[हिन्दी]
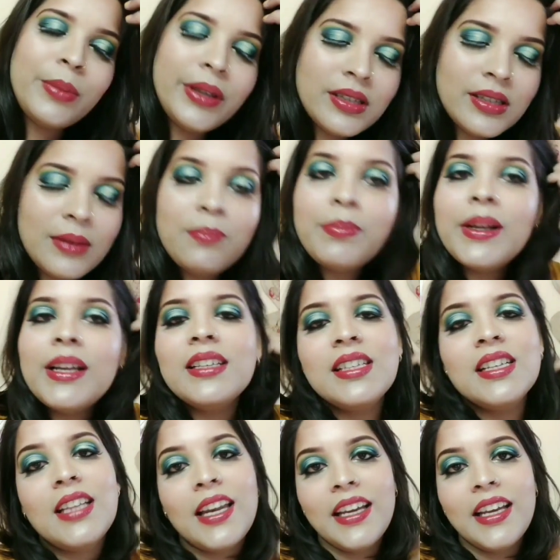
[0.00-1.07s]
कभी सिंपल
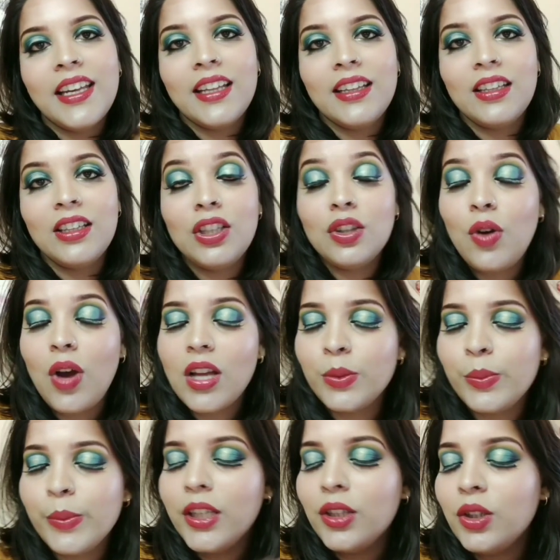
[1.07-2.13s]
इसी तरह के रहते थे तो
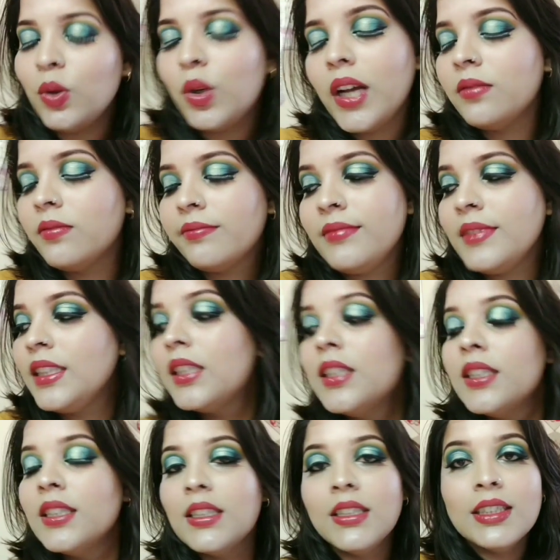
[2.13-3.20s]
आज मैंने थोड़ा
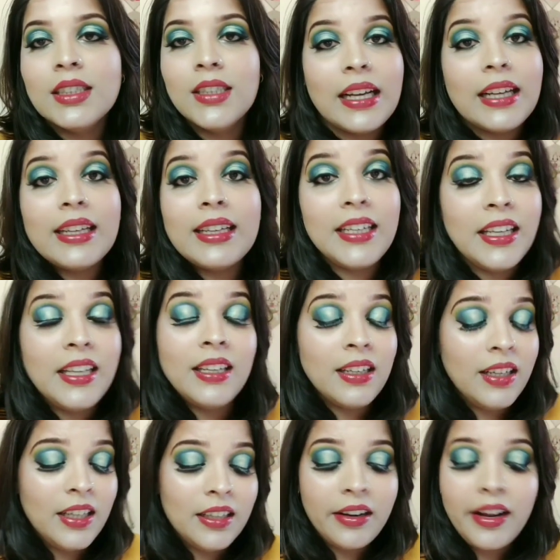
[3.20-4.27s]

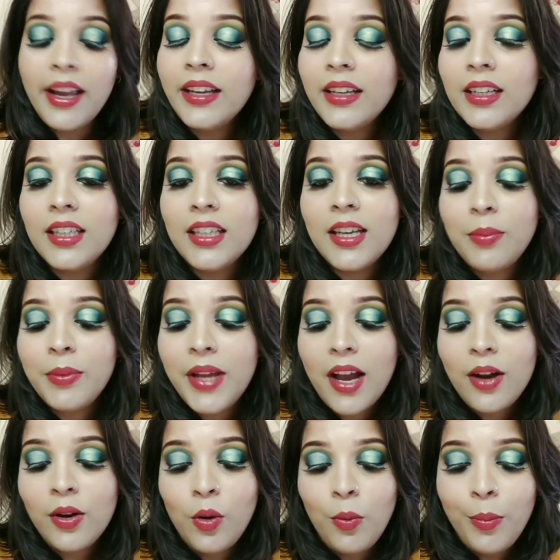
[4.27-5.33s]
ग्रीनरी ट्राई करी अपने
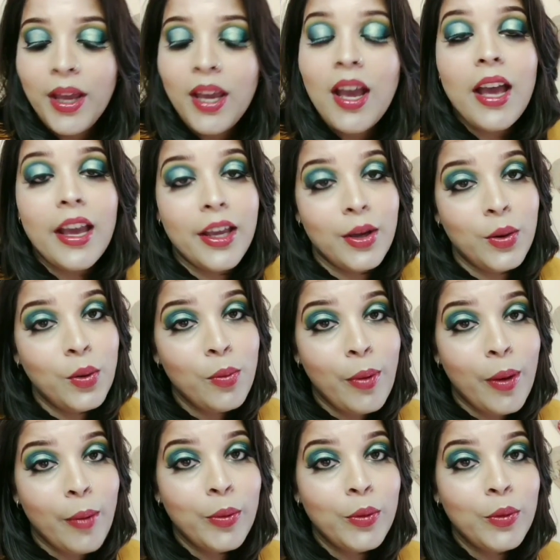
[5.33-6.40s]
आँखों पे आई होप
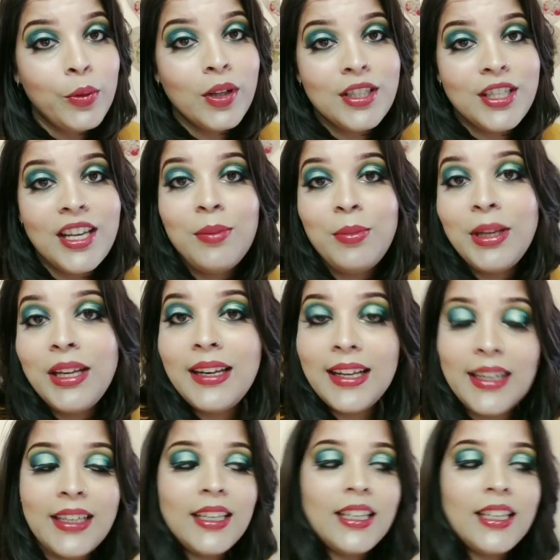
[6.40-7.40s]
आप लोगों को अच्छी अभी लग